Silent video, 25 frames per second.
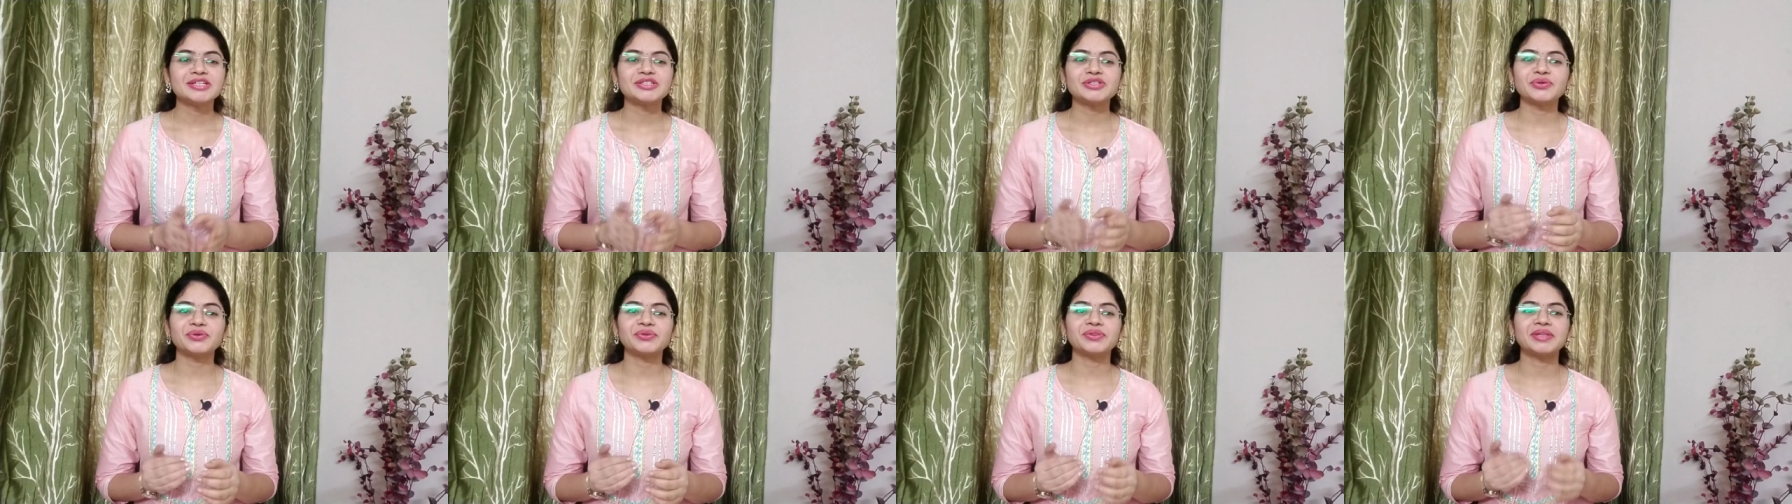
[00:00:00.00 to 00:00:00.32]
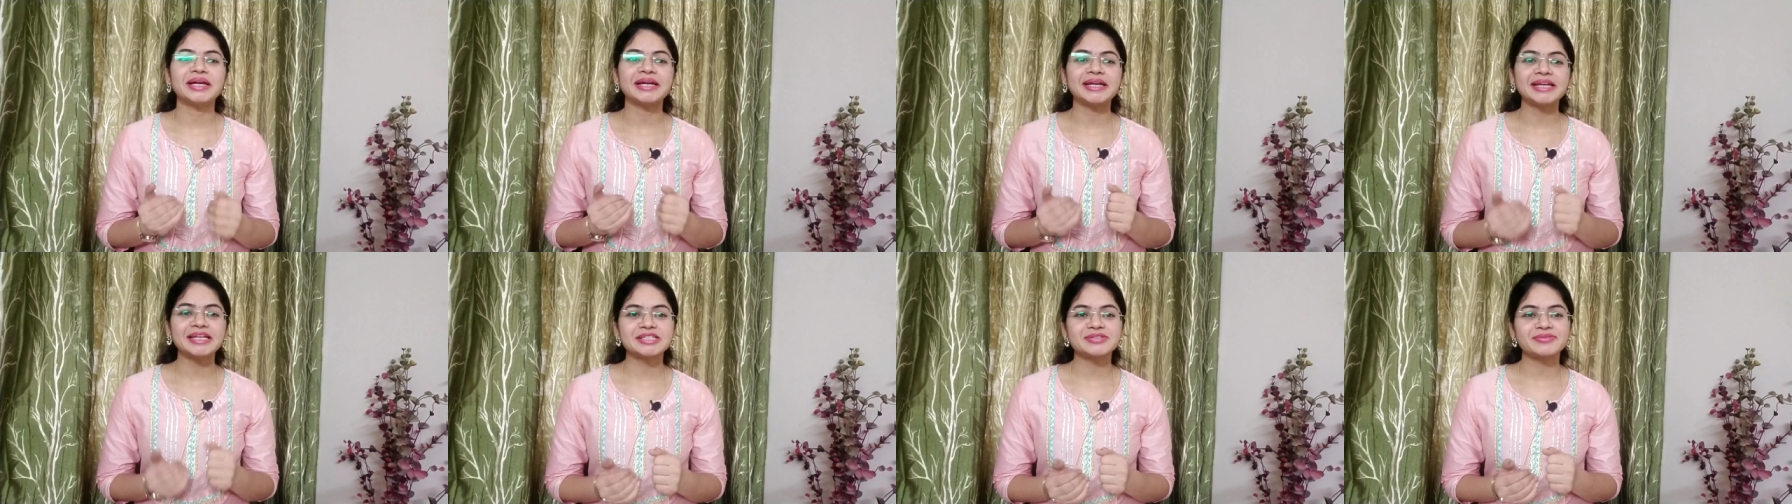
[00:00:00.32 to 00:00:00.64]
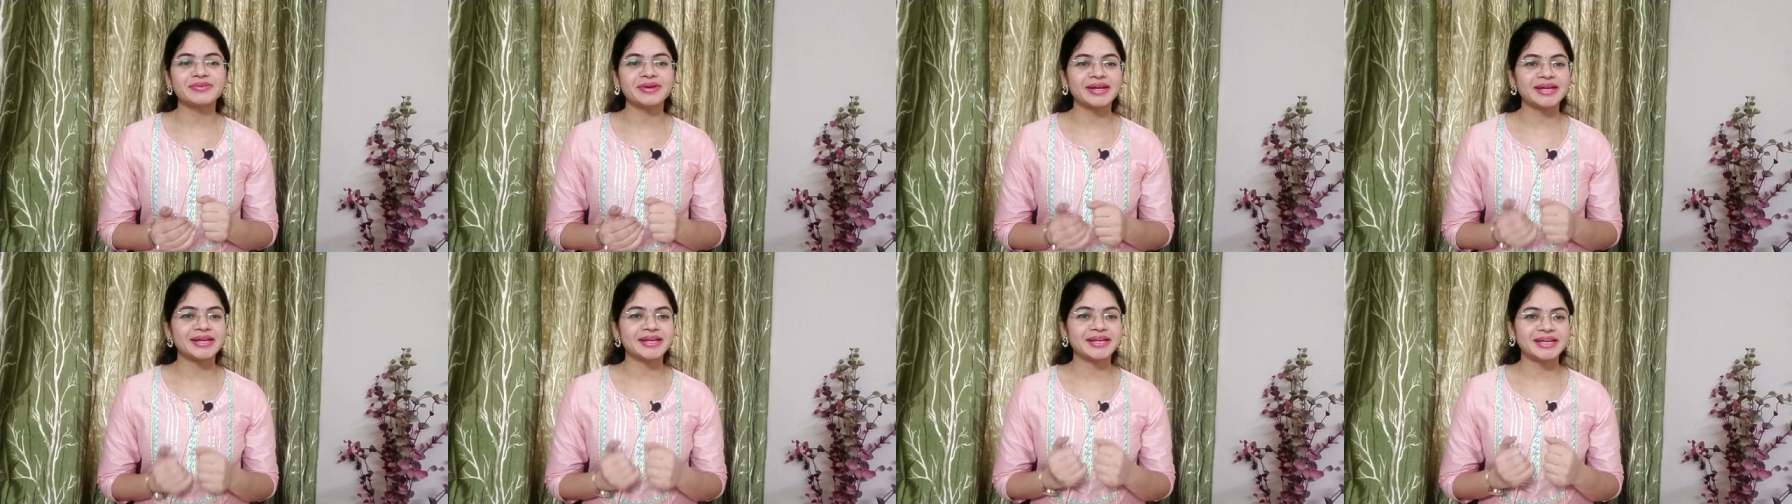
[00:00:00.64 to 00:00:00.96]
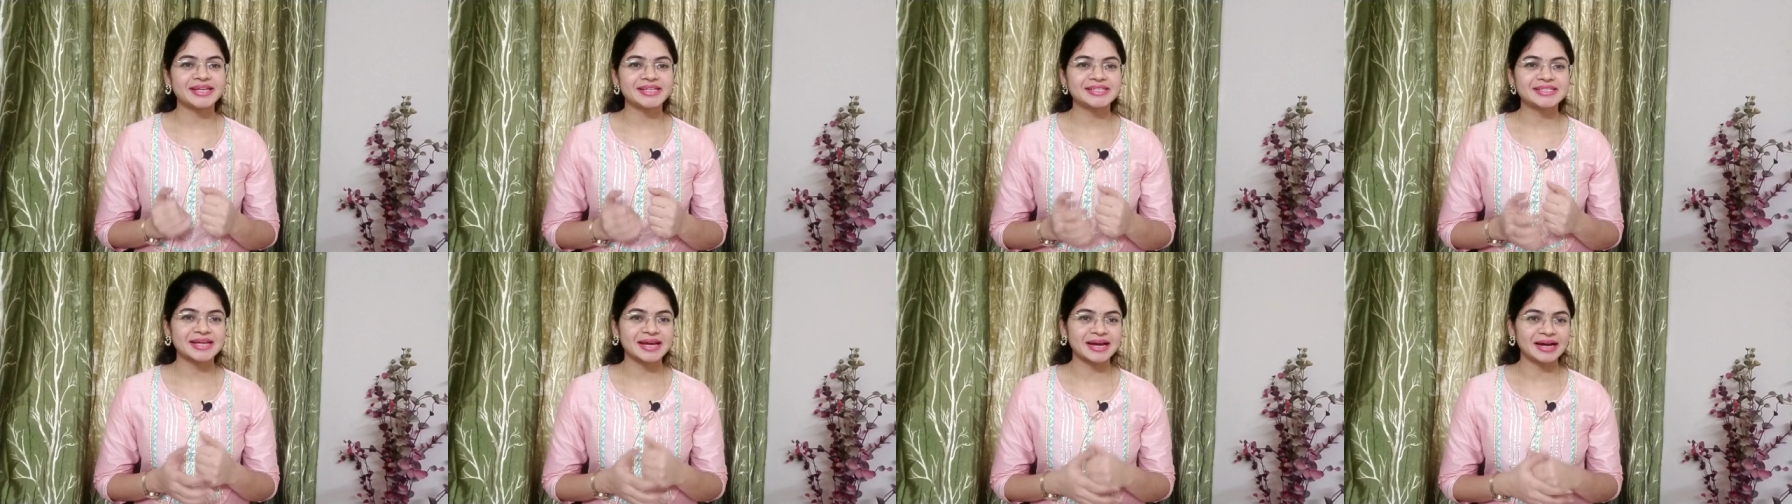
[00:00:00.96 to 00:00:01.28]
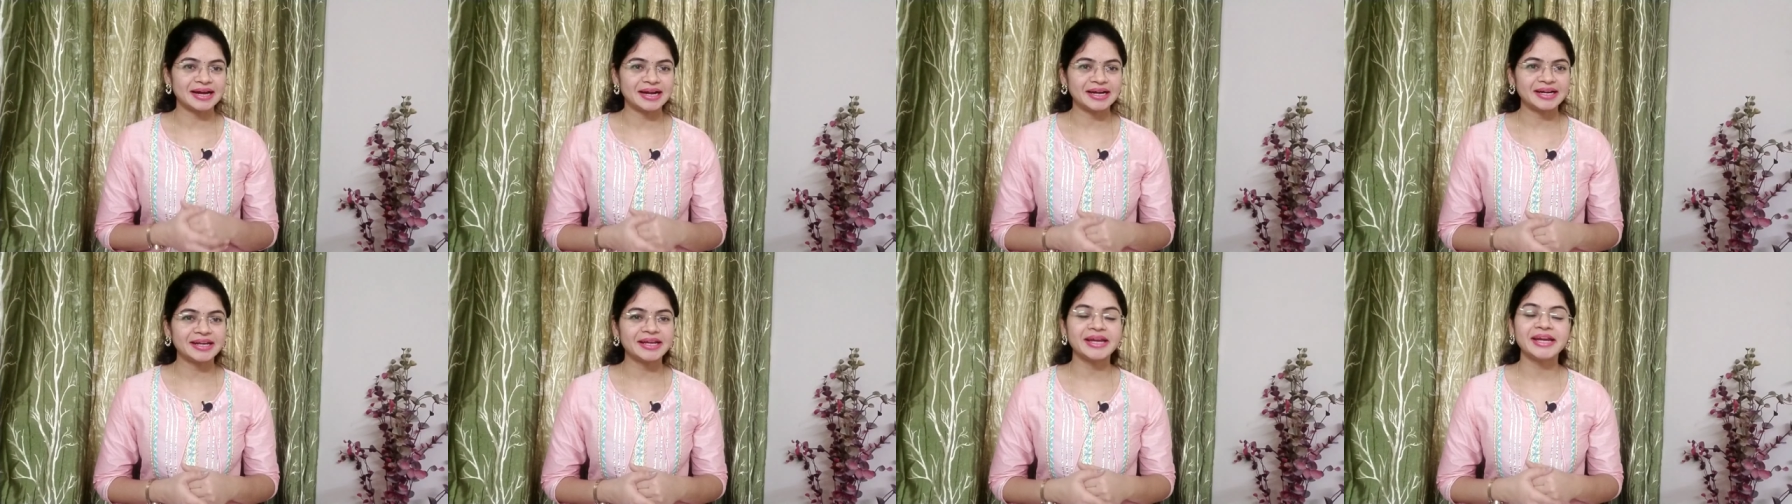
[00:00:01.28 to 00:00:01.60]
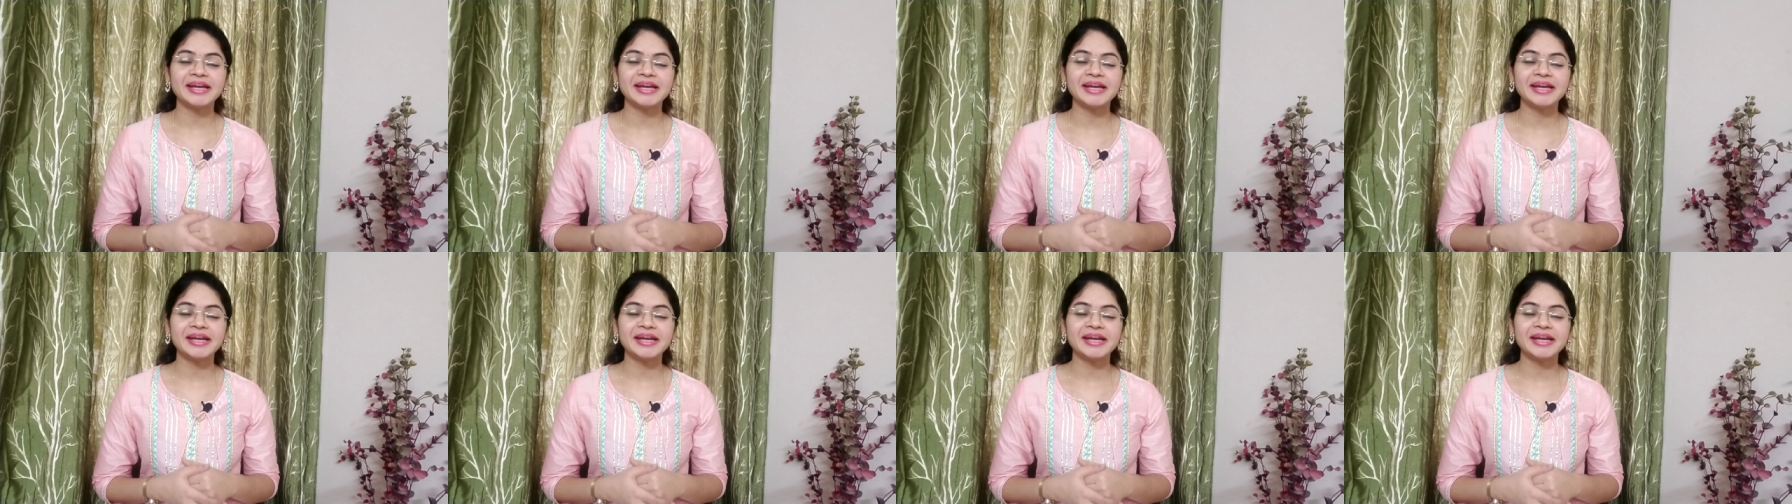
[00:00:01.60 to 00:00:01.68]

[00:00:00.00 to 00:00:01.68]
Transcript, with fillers: సో దట్ ఈస్ వై ఇట్ ఈస్ కాల్డ్